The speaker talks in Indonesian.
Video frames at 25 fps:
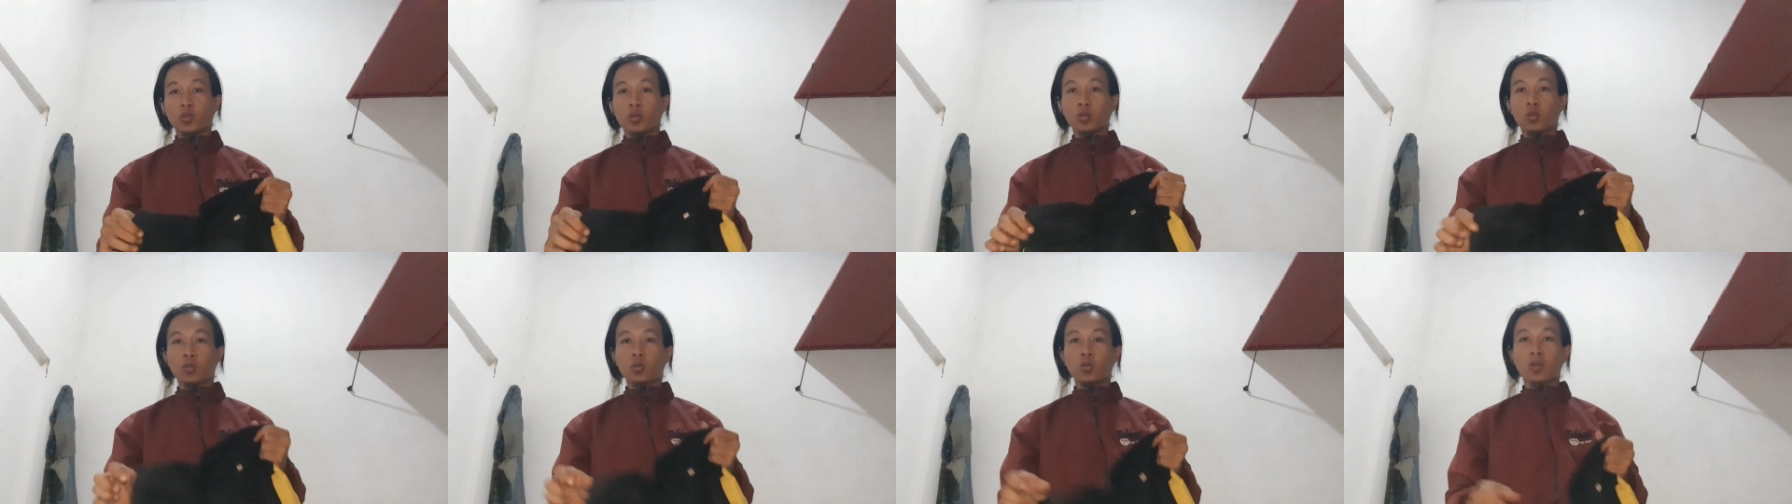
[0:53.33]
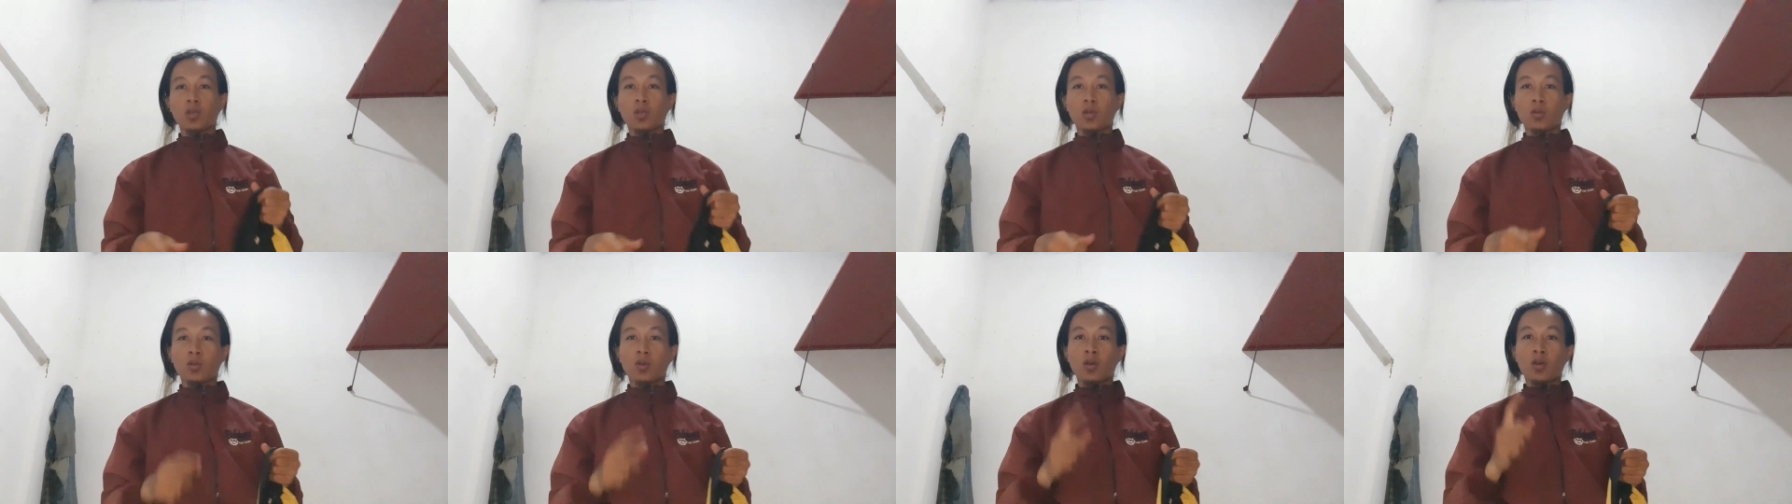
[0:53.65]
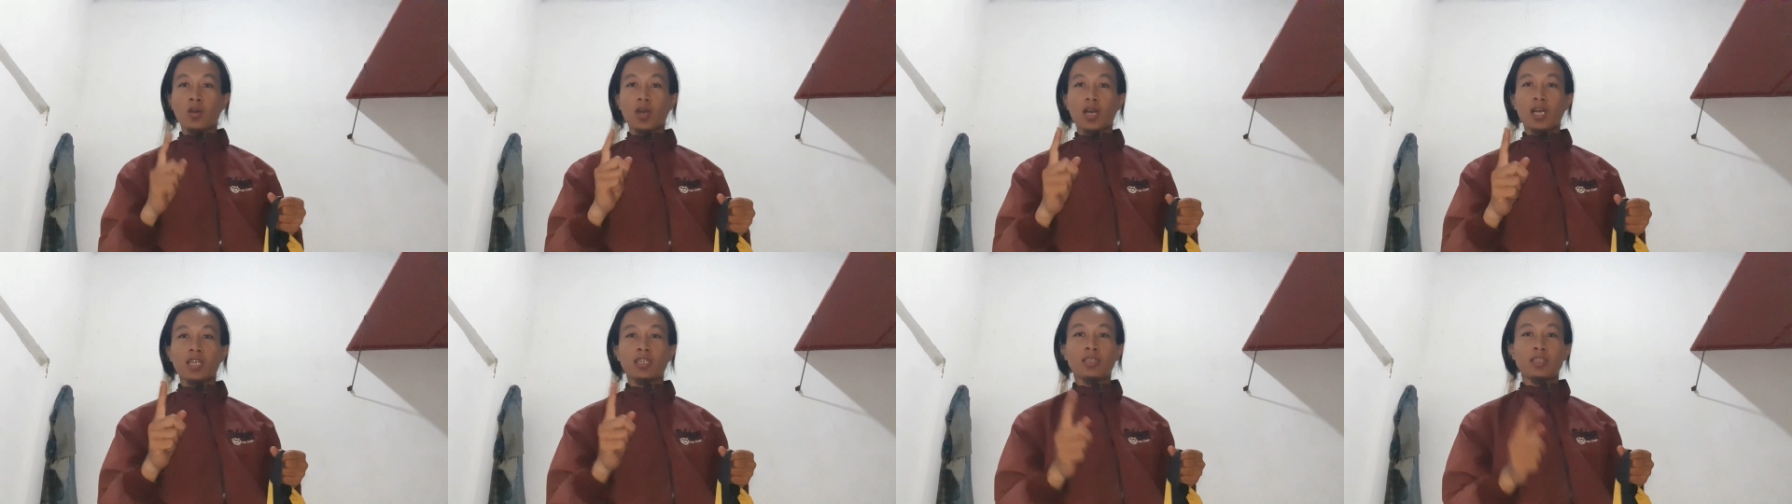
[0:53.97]
kutu
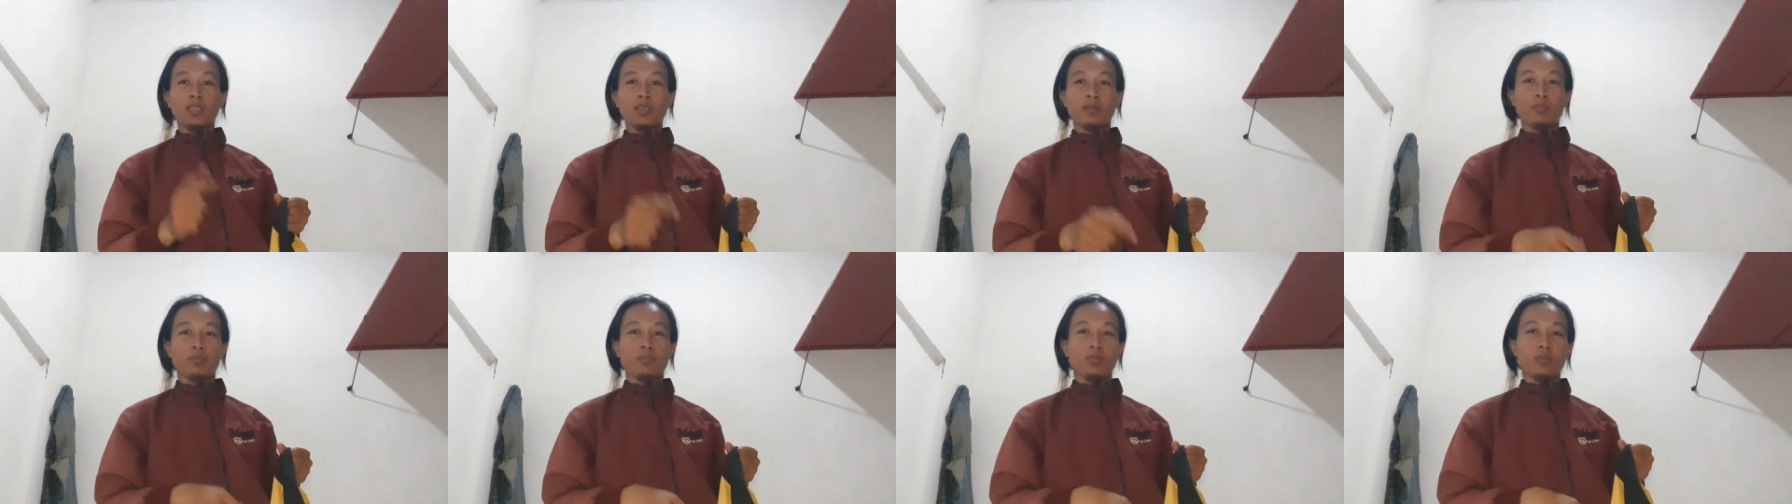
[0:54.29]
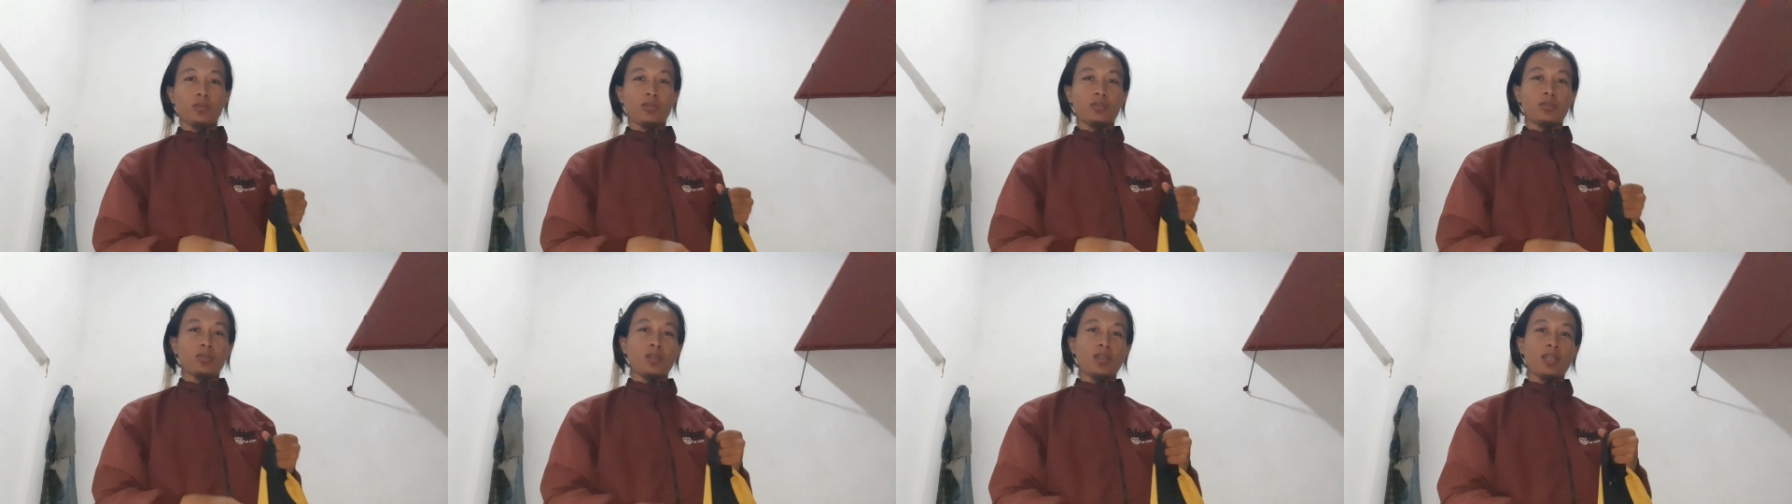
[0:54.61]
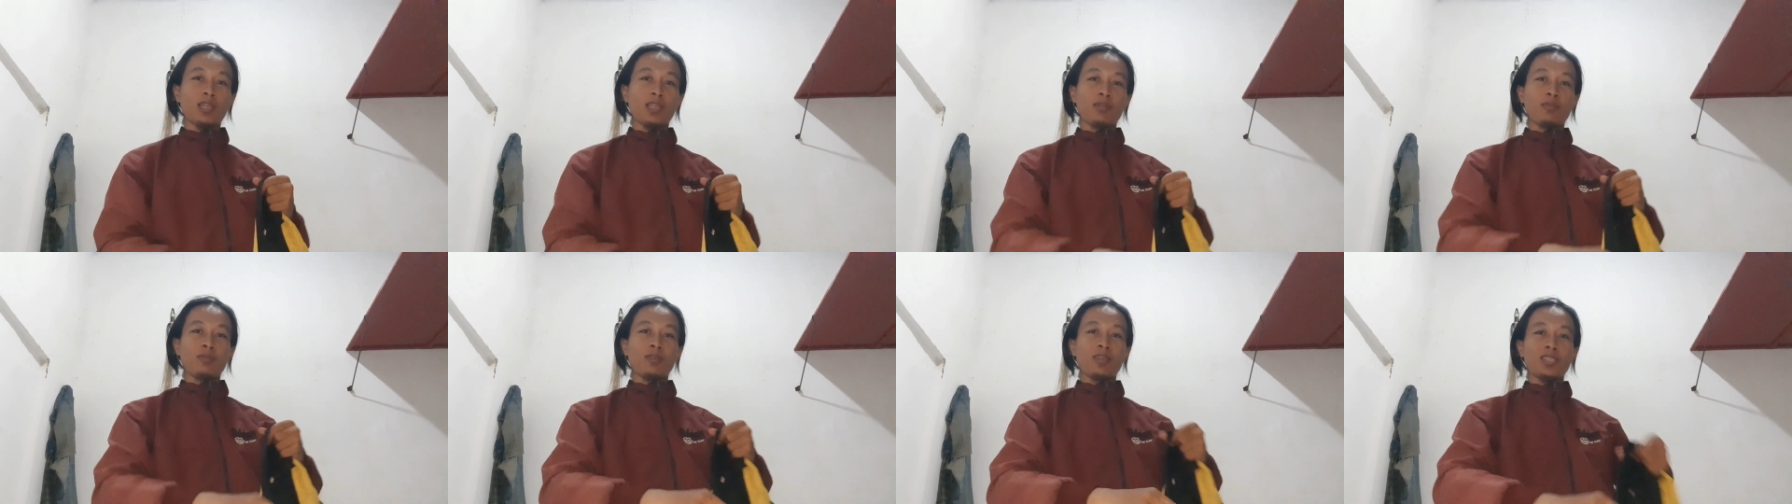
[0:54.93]
anggo atribut soalnya